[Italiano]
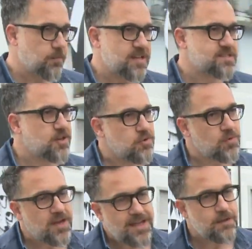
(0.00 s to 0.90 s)
poi la
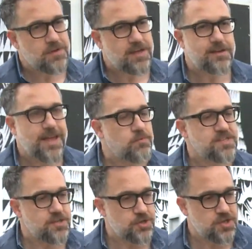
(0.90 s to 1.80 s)
scrittura è un, è un
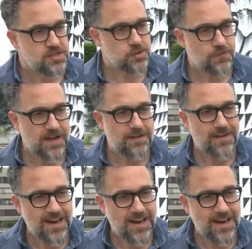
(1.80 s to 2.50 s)
esercizio, va, va,